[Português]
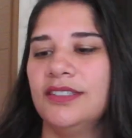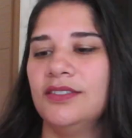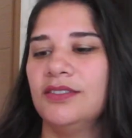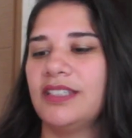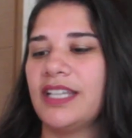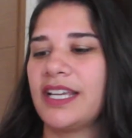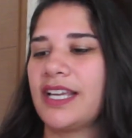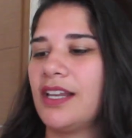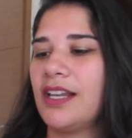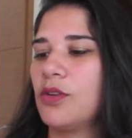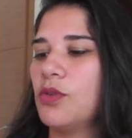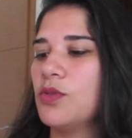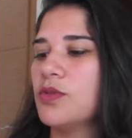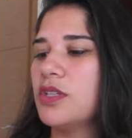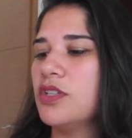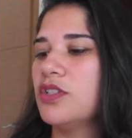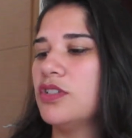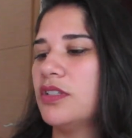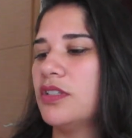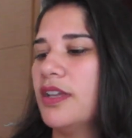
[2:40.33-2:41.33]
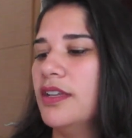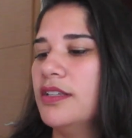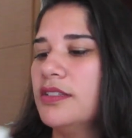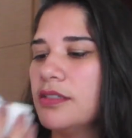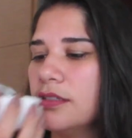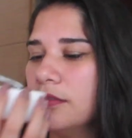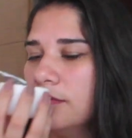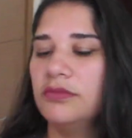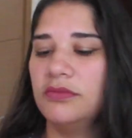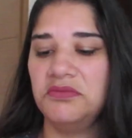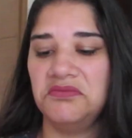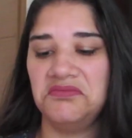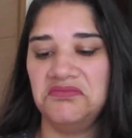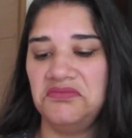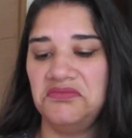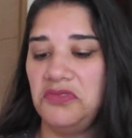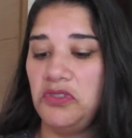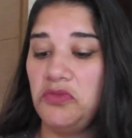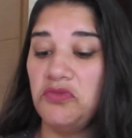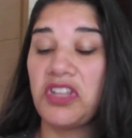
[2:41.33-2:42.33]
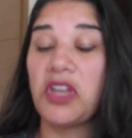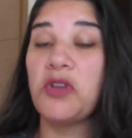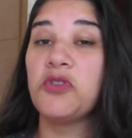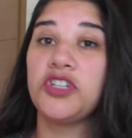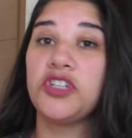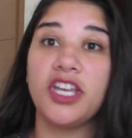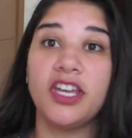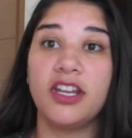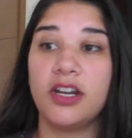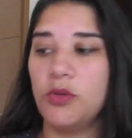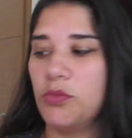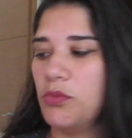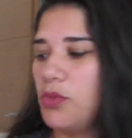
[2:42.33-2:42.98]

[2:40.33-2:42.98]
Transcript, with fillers: não tem aquela consistência. Não tem um cheirão